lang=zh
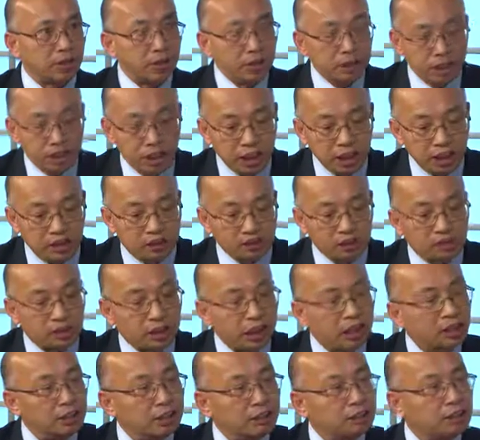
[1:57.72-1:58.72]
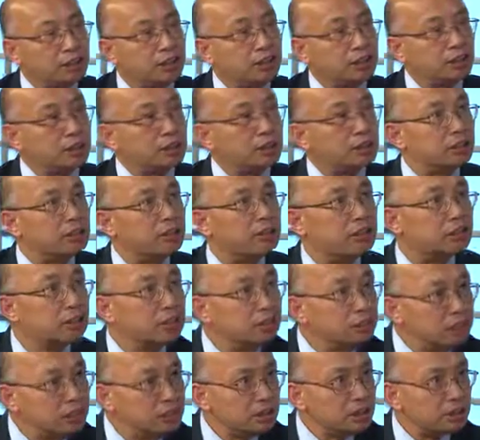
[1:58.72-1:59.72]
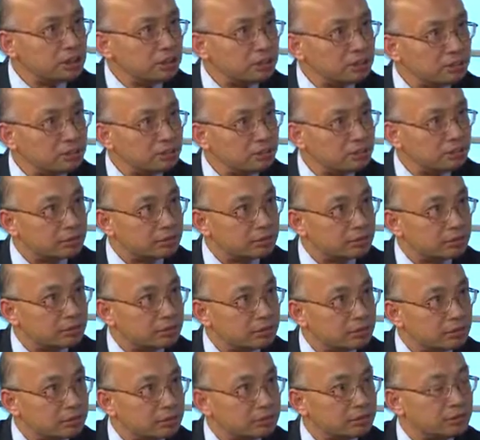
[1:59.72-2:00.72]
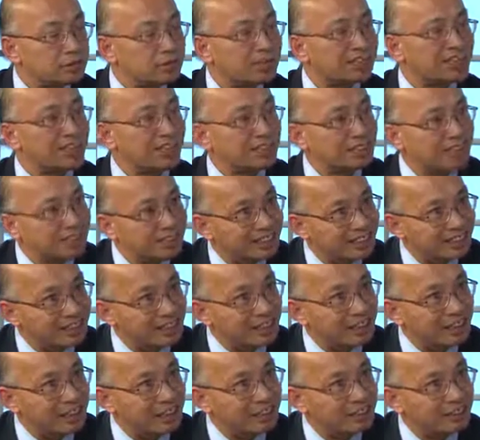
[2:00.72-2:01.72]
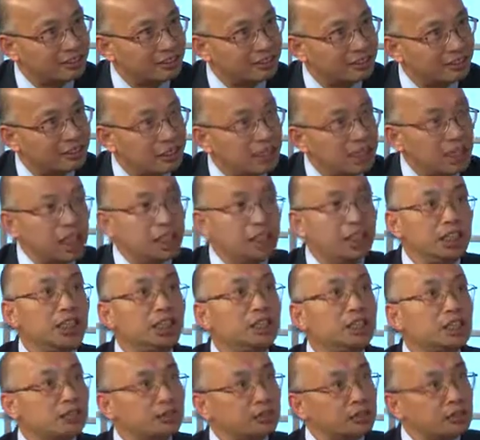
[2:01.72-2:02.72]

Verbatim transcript: 一种呢是你新的这个企业，嗯嗯，一种